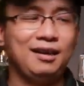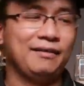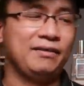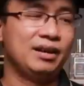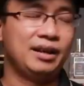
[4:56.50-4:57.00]

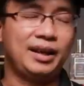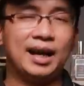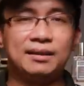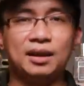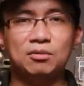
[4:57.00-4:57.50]
với
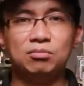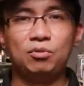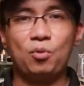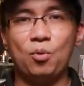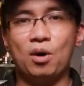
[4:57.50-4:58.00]
cái tông
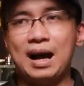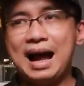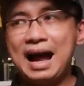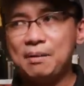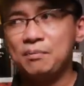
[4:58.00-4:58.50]
của
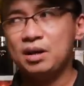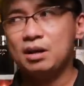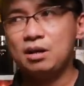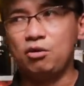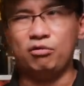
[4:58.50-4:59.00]

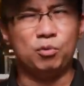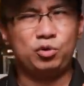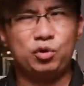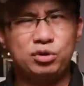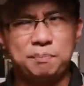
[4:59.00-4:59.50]
Amber cộng một
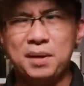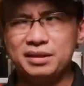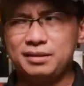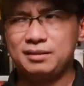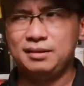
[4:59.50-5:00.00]
chút Smurf
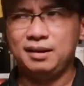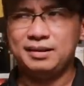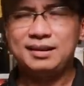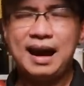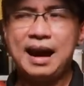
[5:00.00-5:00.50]

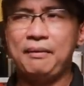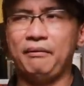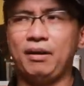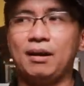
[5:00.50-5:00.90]
xạ và